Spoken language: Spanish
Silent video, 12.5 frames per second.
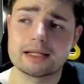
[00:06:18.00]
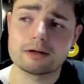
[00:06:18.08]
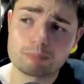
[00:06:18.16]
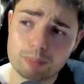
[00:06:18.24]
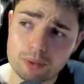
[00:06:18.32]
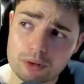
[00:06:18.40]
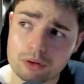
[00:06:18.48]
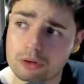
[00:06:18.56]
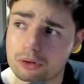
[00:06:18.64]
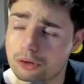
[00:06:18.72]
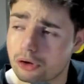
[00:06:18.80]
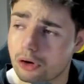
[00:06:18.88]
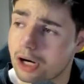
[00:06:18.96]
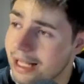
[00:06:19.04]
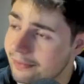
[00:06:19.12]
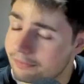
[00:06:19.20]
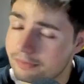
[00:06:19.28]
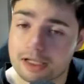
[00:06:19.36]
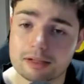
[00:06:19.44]
un poco con
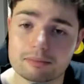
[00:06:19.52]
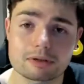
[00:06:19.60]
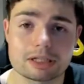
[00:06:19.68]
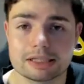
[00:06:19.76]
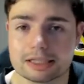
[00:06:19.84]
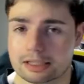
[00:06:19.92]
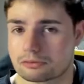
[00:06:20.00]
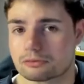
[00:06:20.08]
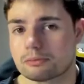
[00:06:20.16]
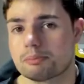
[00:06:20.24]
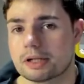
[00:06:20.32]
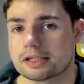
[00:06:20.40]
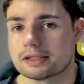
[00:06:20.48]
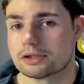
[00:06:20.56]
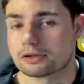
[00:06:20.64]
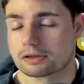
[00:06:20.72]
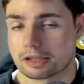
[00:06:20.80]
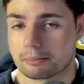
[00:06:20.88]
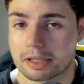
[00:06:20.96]
Holanda, porque tienen un
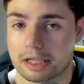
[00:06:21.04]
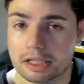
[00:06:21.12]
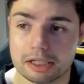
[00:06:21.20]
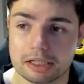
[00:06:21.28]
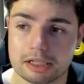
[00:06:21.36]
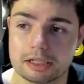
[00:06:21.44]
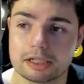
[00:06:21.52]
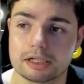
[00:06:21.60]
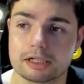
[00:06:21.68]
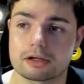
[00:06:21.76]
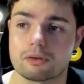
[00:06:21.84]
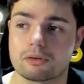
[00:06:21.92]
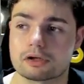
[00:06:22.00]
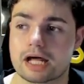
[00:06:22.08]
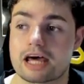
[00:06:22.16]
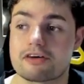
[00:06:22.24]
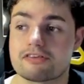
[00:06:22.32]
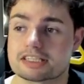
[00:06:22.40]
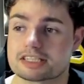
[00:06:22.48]
plantillón también. Con una
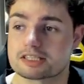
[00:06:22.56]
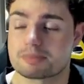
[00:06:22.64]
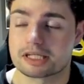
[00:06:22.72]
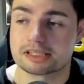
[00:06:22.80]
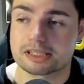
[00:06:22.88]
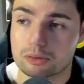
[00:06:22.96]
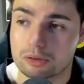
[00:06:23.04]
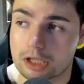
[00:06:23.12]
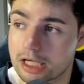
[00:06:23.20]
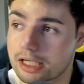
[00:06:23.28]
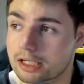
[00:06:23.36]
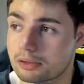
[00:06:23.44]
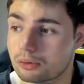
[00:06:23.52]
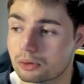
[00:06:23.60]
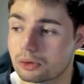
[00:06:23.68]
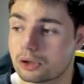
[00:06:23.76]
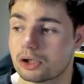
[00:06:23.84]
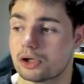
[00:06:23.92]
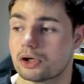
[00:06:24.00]
defensa espectacular. Luego
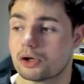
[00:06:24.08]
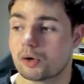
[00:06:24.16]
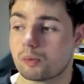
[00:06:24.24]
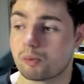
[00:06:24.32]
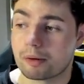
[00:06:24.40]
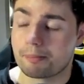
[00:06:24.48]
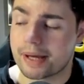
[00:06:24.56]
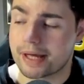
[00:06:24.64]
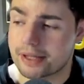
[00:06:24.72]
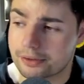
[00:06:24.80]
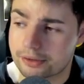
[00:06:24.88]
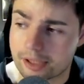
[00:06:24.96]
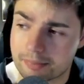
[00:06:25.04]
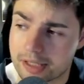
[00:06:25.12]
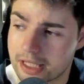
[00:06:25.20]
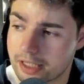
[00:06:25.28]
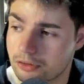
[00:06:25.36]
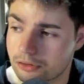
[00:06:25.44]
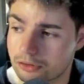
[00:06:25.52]
un buen medio
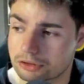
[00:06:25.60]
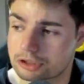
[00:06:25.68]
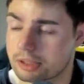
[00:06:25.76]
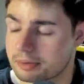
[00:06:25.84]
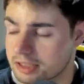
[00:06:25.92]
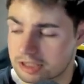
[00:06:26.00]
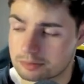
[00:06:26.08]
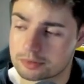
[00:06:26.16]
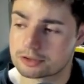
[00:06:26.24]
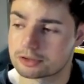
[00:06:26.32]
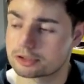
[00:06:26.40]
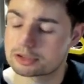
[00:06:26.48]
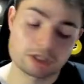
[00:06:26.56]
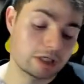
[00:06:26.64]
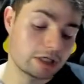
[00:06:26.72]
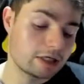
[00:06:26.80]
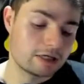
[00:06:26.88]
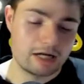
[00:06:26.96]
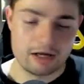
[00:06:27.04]
también con Xavi Simmons.
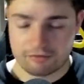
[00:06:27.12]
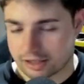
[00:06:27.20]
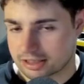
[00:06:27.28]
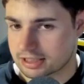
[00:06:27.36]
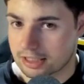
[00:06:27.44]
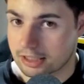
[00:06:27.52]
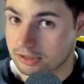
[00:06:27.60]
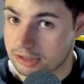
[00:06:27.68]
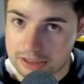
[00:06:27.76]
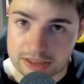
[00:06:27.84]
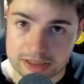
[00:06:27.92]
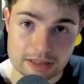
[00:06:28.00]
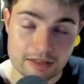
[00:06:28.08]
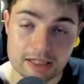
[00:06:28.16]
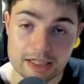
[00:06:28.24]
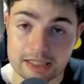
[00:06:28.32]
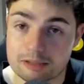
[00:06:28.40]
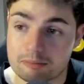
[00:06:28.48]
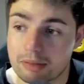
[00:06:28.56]
La defensa, claro, es que tienes a
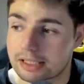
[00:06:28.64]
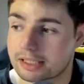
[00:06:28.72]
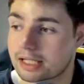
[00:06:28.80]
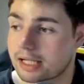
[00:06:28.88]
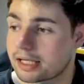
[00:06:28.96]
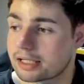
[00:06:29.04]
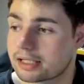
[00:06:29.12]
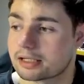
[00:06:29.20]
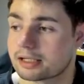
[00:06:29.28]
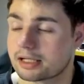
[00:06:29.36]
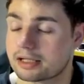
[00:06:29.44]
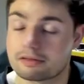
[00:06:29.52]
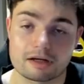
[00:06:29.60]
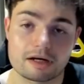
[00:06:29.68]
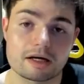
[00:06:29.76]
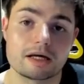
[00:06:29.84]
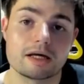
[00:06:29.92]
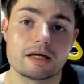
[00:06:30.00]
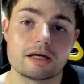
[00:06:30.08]
Delic, Van Dyke, eh, Nathan
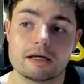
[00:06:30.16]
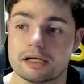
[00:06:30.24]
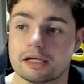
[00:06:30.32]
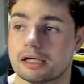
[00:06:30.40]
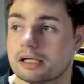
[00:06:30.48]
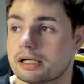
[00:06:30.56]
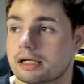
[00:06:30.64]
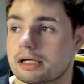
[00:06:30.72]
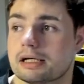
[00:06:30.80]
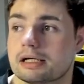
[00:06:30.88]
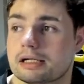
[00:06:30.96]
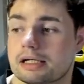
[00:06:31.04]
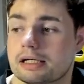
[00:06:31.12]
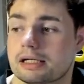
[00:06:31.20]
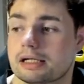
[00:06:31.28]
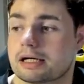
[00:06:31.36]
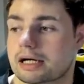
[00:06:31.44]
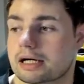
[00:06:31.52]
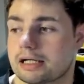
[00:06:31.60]
Ake. Eh,
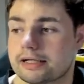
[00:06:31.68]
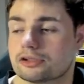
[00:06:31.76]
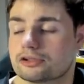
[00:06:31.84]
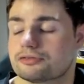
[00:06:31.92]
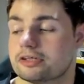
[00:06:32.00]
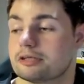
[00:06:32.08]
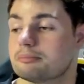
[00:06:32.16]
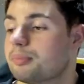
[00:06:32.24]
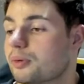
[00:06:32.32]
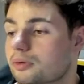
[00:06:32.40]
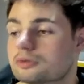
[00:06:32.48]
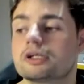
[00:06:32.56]
carrileros Frimpong,